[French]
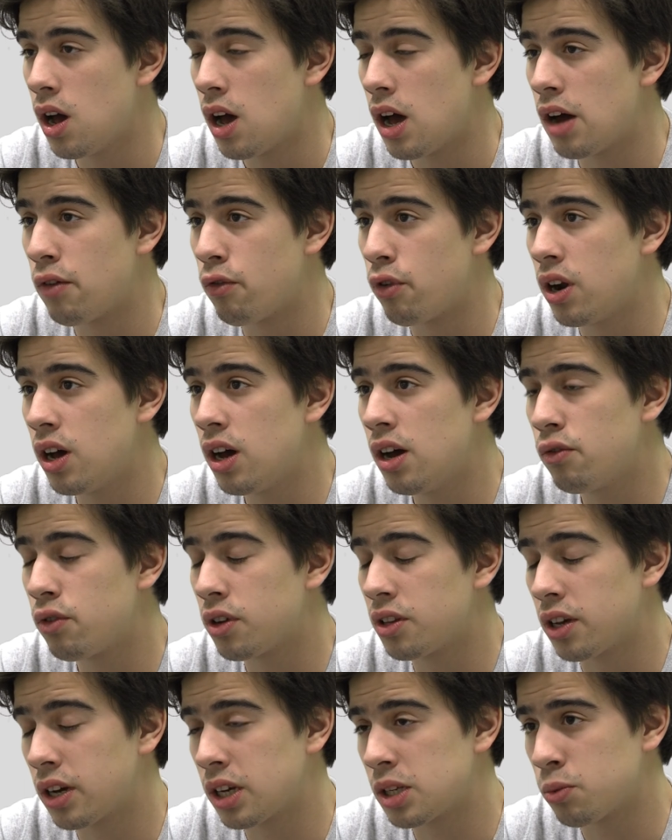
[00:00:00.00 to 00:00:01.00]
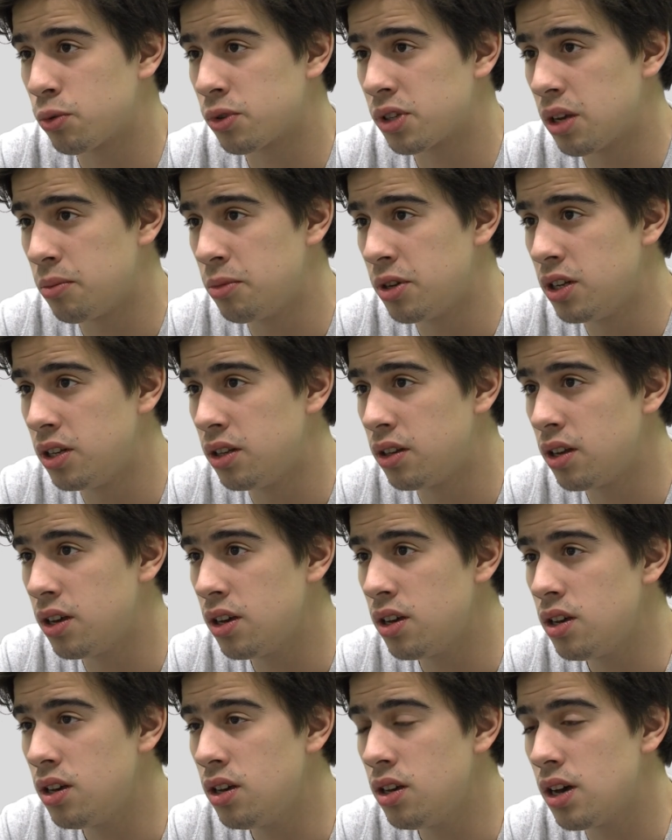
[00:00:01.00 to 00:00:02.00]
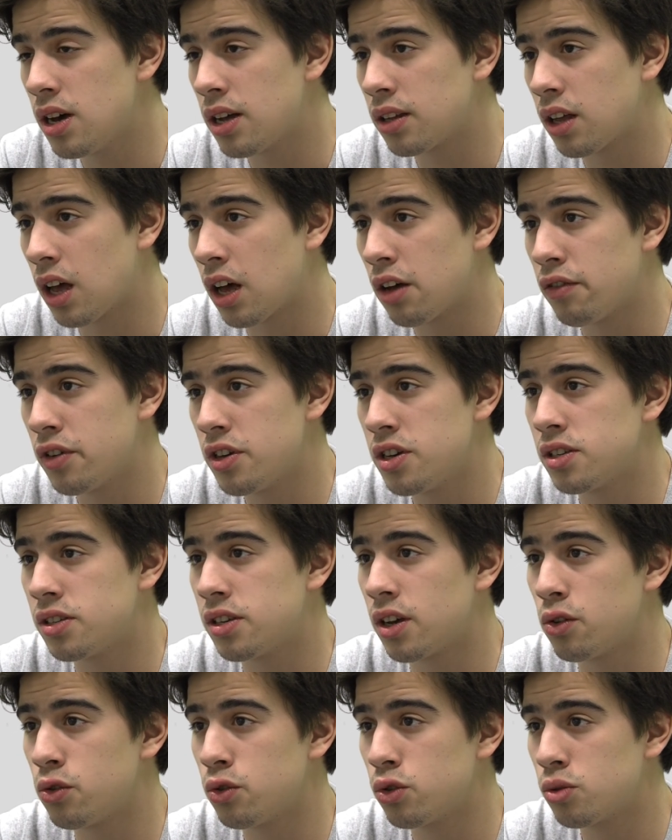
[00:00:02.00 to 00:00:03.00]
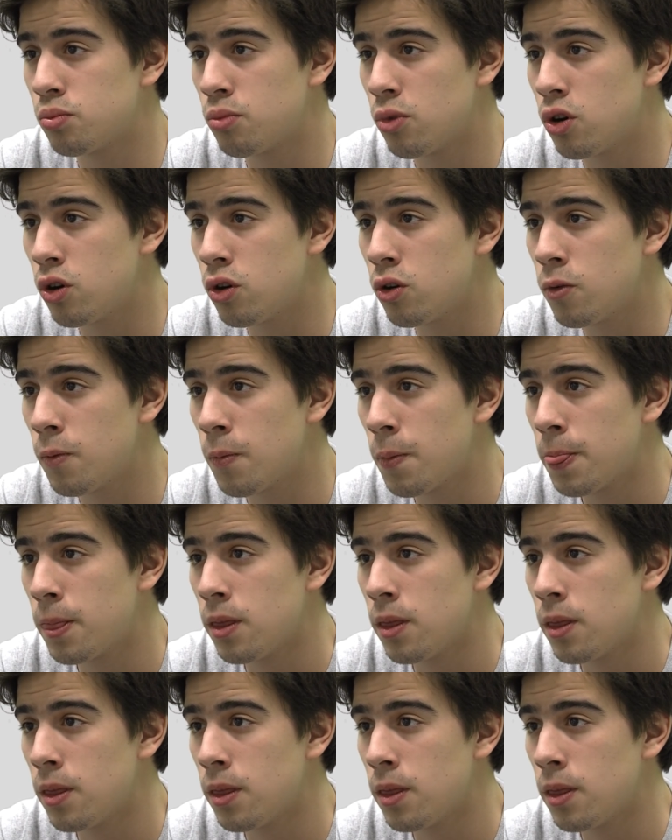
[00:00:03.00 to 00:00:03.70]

à avoir des responsabilités, à travailler sérieusement,